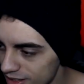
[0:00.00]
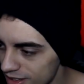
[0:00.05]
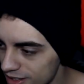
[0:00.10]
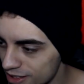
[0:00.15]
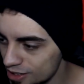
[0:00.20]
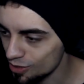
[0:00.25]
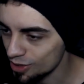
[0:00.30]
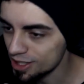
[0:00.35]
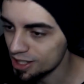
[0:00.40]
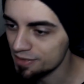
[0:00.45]

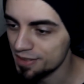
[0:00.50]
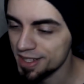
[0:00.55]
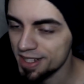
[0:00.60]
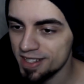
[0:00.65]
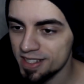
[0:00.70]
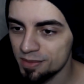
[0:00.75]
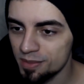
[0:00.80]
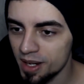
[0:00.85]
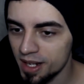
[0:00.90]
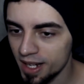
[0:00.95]
Então através
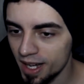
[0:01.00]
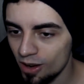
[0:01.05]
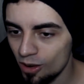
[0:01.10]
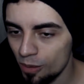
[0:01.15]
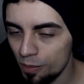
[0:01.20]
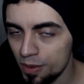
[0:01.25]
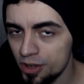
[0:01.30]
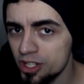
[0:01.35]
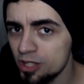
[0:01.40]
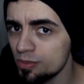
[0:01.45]
desse mangá eu
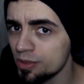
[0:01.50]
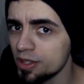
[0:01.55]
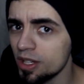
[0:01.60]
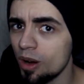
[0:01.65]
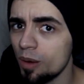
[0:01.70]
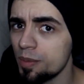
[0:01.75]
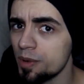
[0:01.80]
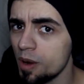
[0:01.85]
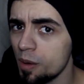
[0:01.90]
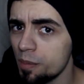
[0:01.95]
aprendi muito, eu
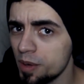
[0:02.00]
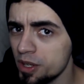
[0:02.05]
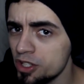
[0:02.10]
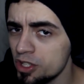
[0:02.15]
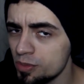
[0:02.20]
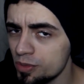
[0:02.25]
aprendi